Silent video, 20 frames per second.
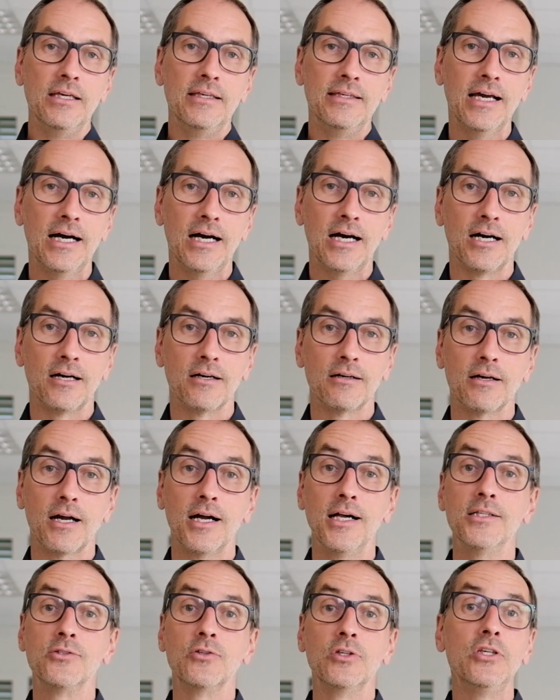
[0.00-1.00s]
Ja,
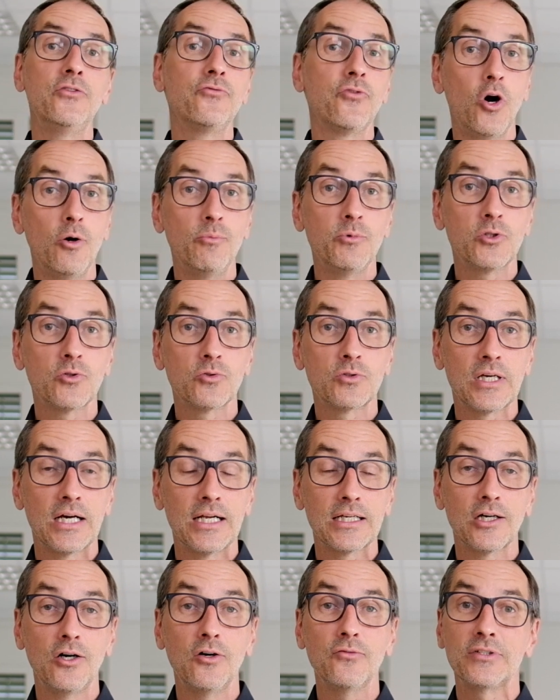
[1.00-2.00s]
also ich freue mich
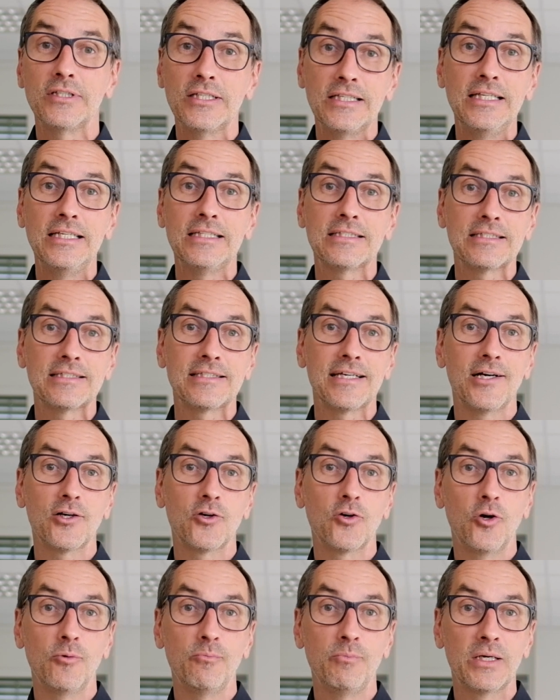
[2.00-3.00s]
total drauf. In den nächsten
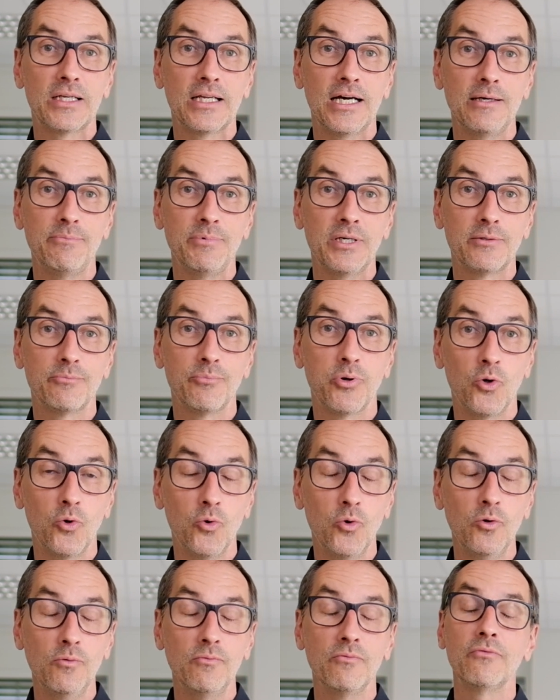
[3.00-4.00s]
Tagen kommt mein iPad
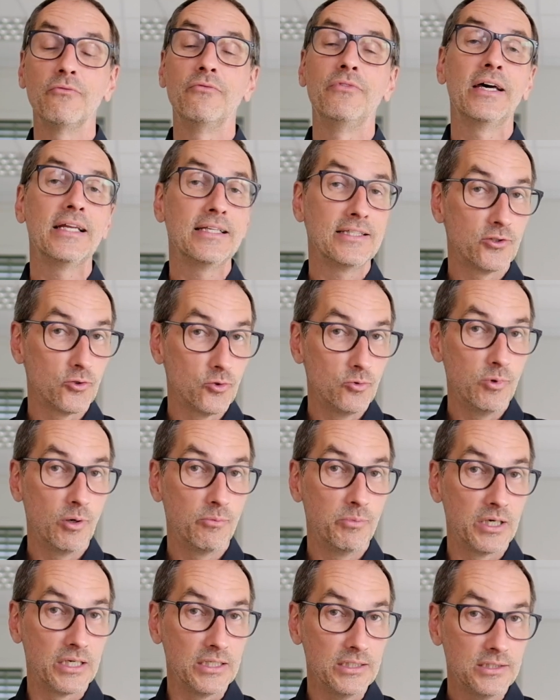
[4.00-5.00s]
Pro, werde ich darüber
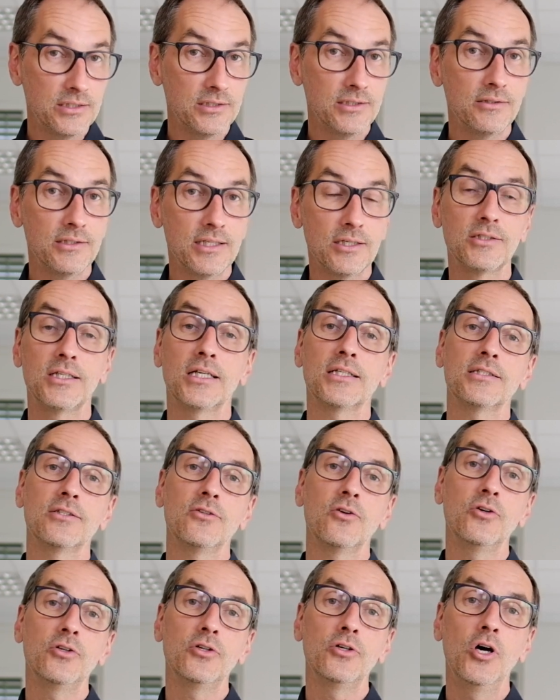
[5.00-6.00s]
berichten, das
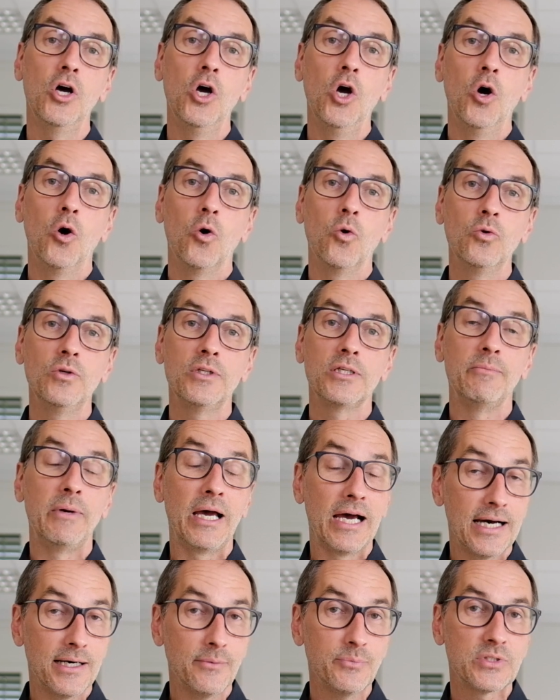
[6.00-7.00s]
neue. Und im
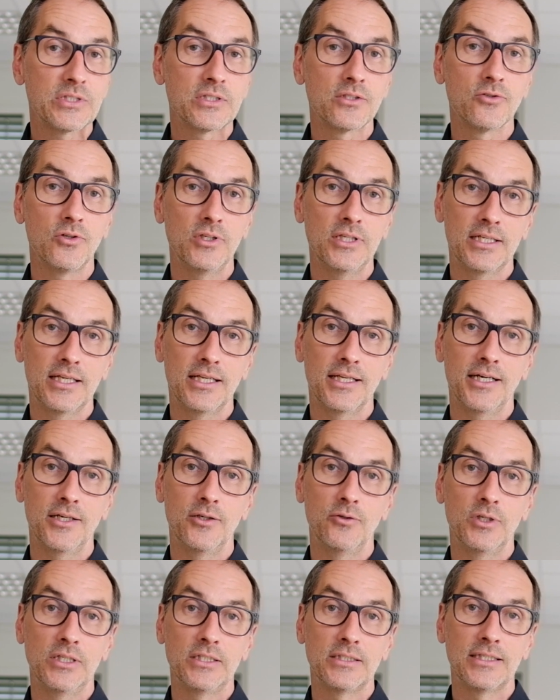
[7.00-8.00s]
Herbst soll ja dann
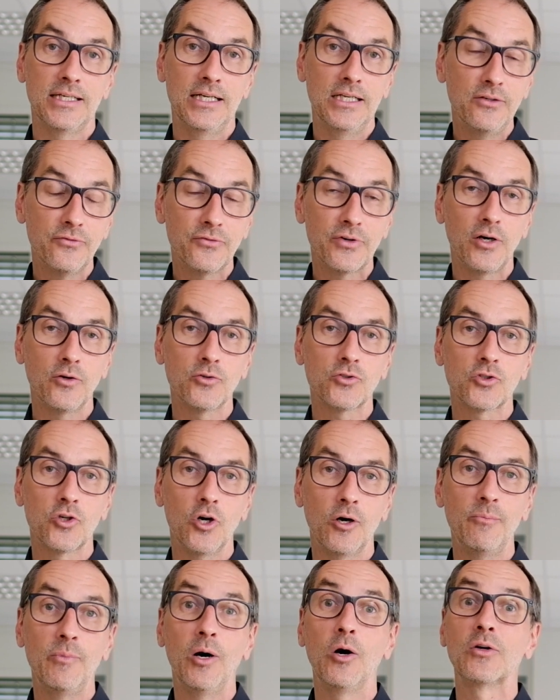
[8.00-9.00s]
iOS 11
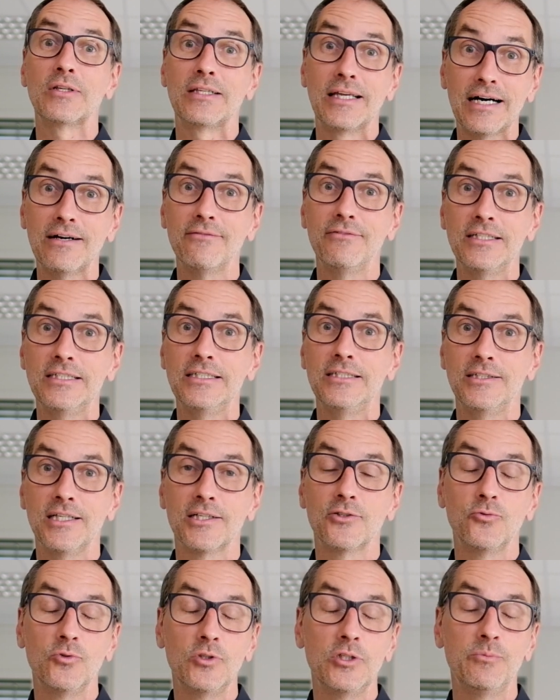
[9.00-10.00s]
rauskommen. Auch da werde ich
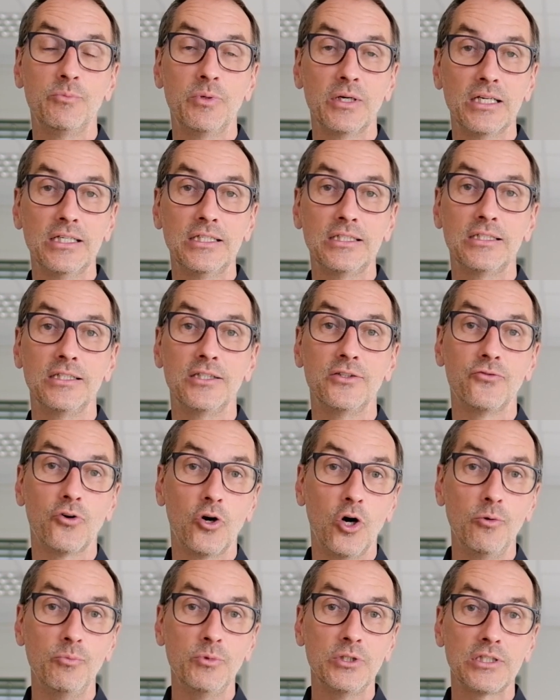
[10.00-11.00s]
natürlich berichten. Ich
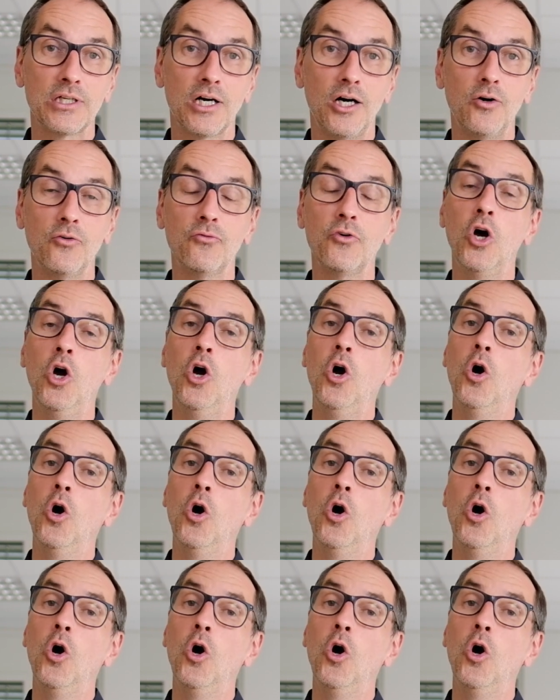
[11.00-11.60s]
freue mich drauf.